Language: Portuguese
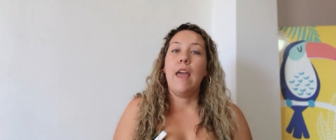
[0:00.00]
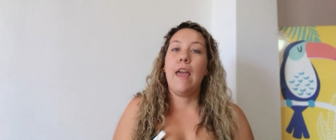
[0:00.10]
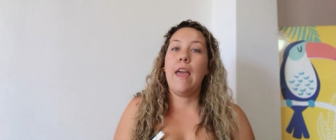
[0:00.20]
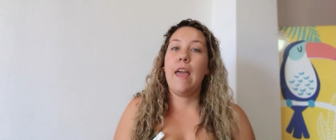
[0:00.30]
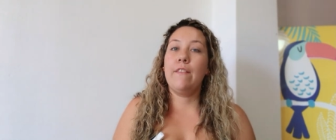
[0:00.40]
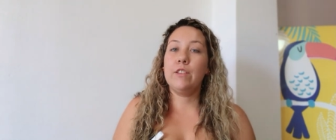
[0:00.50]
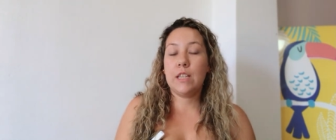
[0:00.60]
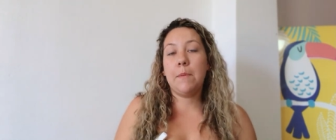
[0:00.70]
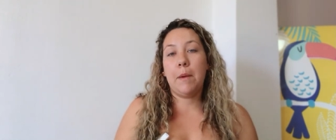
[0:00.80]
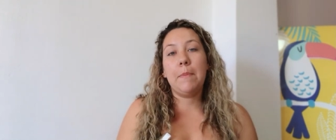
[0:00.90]
é,
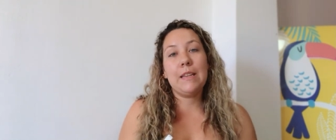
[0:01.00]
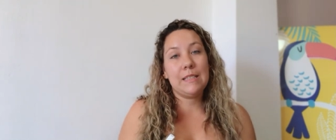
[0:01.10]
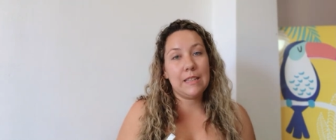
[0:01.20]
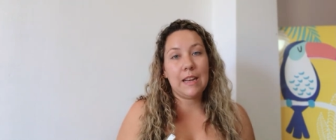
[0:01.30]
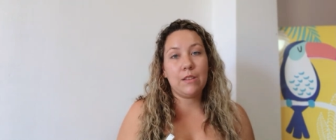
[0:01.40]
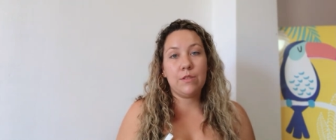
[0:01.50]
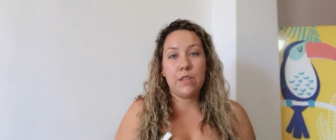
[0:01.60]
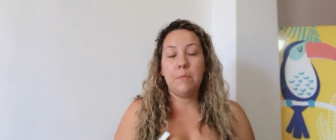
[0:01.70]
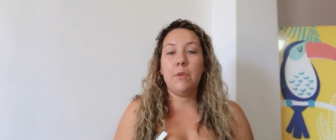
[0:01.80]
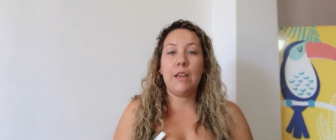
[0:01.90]
você também precisa
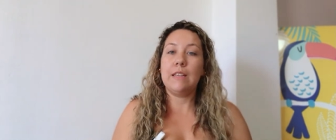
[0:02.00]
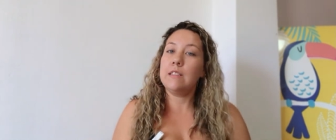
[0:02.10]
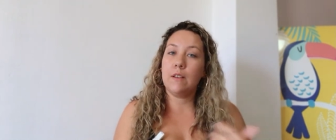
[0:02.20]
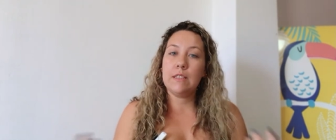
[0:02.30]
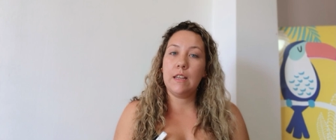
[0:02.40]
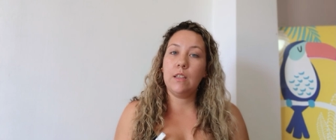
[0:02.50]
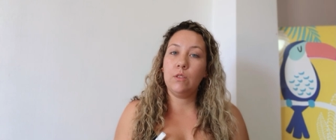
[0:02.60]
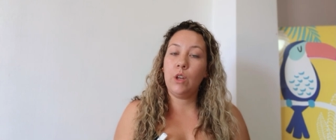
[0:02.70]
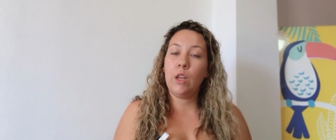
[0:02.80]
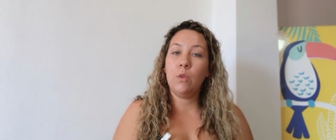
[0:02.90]
traduzir, porque eles não
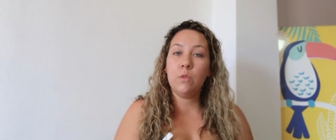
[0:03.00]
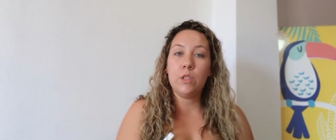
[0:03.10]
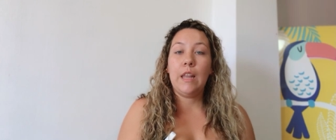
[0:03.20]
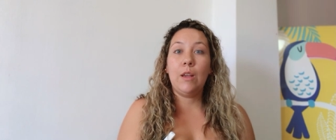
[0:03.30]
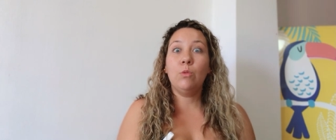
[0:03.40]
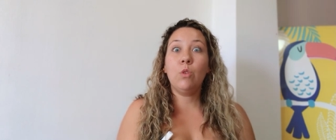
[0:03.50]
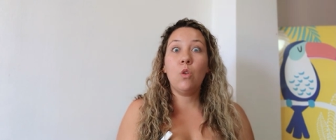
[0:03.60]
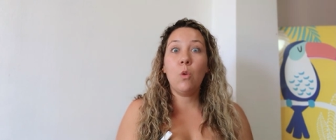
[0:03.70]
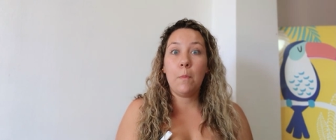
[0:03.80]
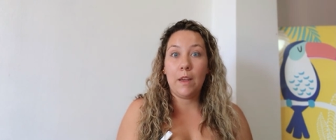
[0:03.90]
aceitam nenhum, nenhum
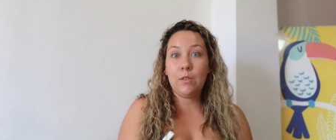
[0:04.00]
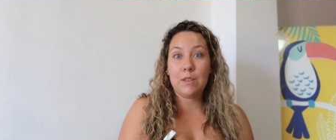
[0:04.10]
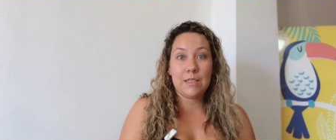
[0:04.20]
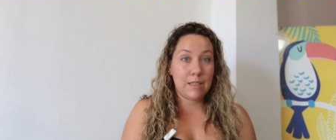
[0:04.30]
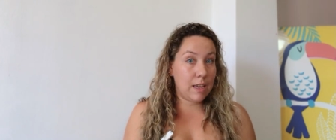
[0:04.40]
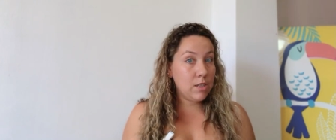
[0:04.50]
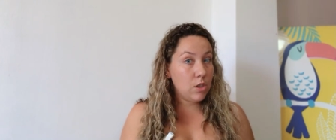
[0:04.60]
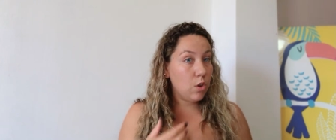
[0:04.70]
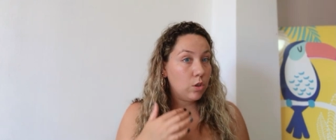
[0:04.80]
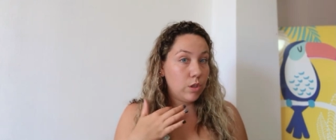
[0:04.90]
documento que
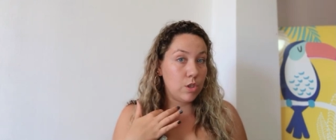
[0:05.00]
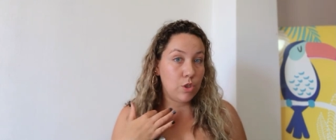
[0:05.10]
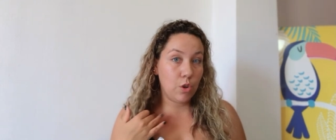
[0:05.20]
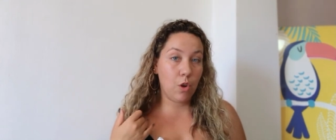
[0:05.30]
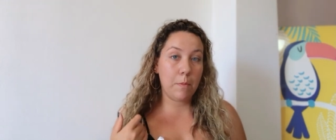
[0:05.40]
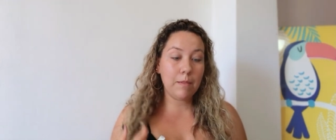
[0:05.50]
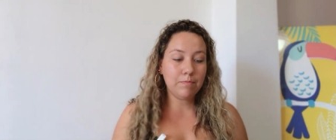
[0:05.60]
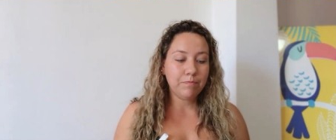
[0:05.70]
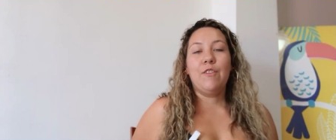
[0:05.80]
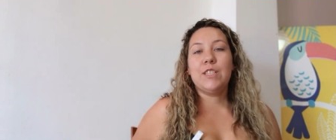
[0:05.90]
esteja em outro
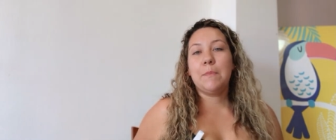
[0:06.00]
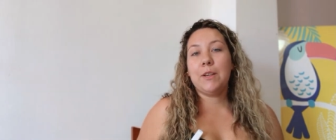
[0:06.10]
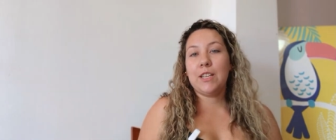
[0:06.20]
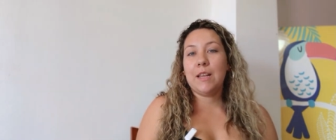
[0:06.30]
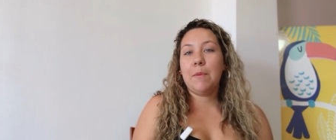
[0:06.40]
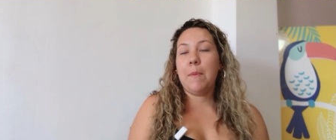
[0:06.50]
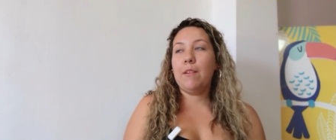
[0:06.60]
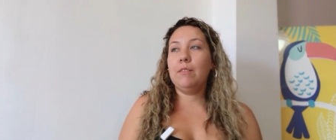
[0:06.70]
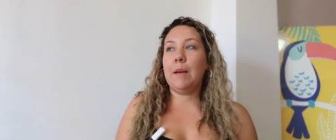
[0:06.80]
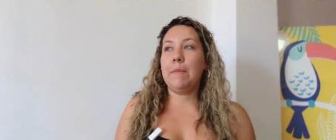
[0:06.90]
idioma. E você pode até me
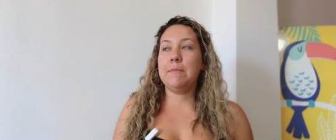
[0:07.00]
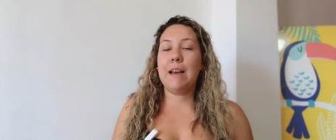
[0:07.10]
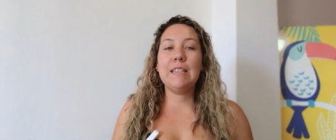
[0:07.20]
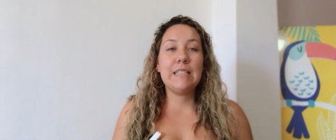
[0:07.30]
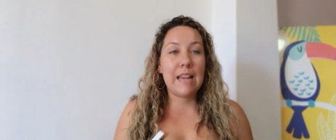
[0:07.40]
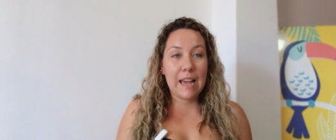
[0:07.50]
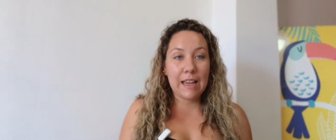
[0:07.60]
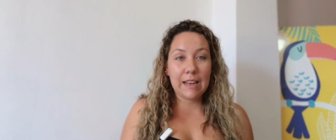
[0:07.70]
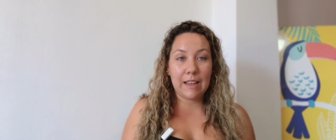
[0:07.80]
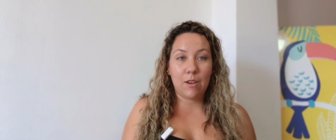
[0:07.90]
perguntar, mas
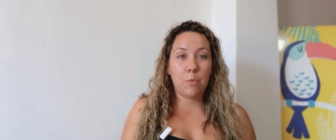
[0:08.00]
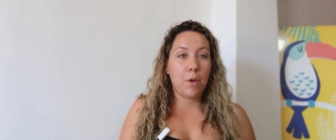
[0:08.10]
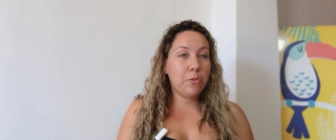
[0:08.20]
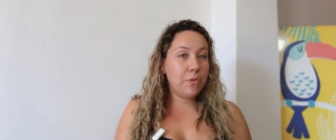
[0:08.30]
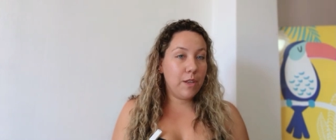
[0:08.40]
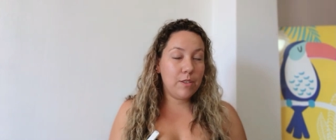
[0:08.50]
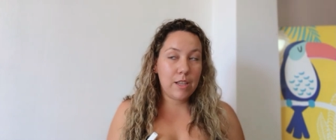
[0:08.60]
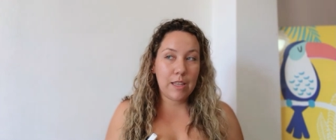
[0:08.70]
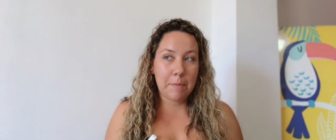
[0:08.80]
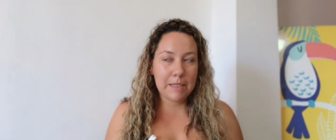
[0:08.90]
Marcela, o meu filho
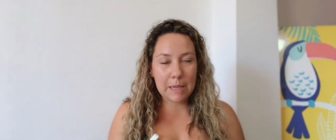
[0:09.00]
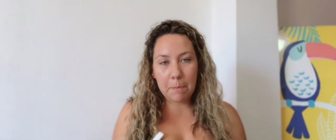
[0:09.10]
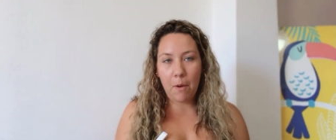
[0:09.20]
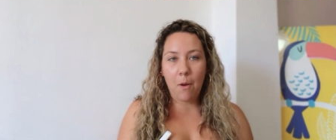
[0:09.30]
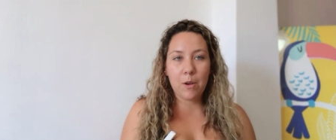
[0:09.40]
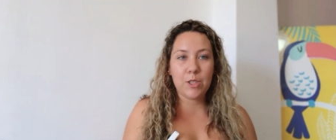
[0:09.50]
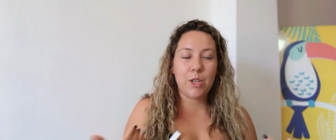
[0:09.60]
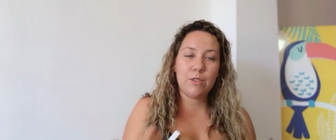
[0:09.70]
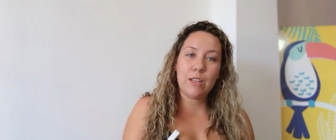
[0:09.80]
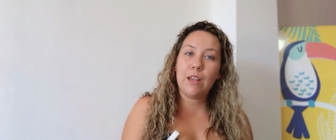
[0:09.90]
já tem
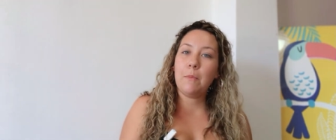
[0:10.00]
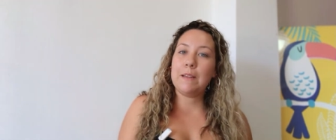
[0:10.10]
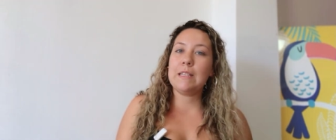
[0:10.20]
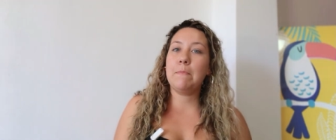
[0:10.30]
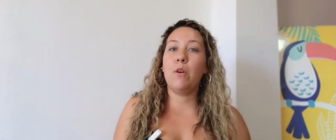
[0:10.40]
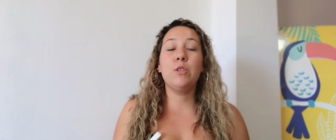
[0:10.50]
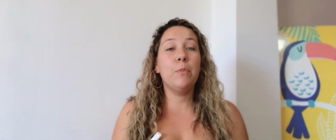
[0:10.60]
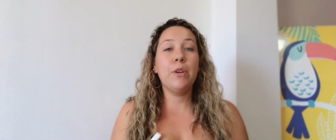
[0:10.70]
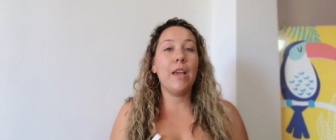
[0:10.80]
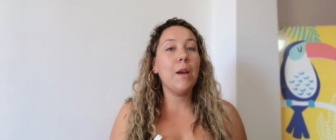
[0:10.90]
passaporte, eu já tenho
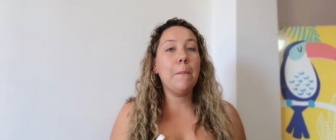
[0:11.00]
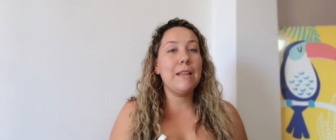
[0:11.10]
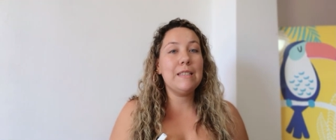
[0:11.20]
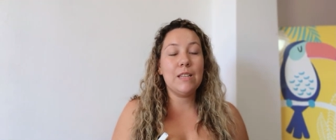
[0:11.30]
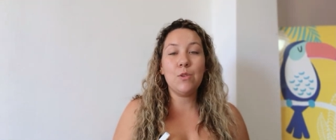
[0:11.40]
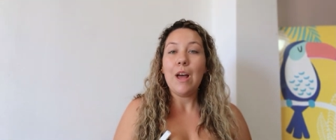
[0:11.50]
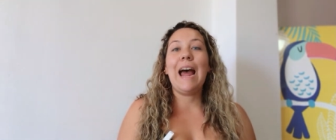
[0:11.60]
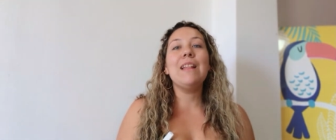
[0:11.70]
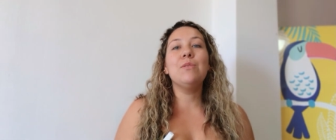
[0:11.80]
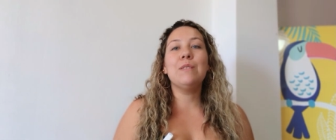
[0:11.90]
passaporte, por que, que eu preciso
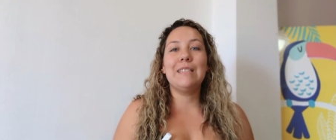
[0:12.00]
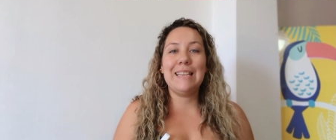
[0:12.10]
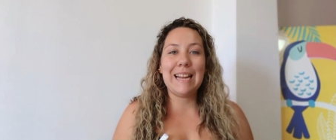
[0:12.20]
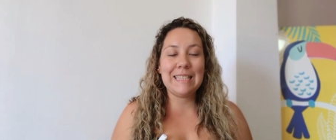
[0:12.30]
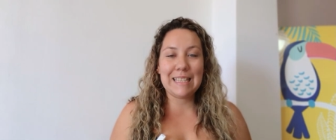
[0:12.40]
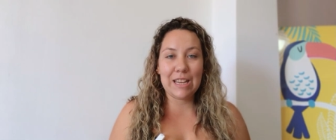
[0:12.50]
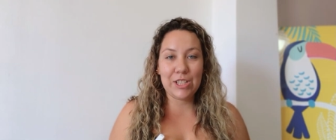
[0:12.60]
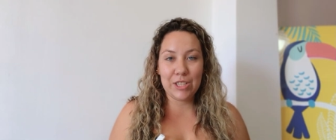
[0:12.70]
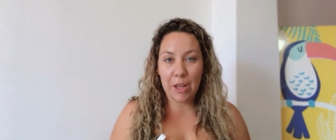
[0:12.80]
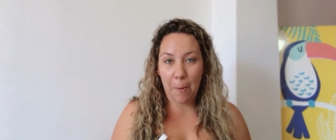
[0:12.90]
traduzir a
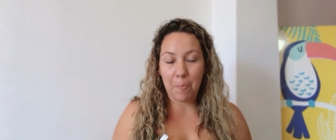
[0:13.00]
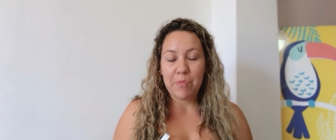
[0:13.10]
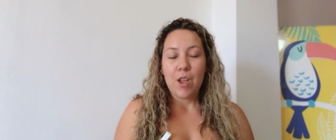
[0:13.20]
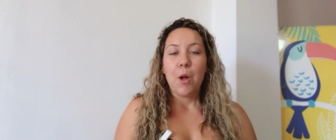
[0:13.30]
certidão?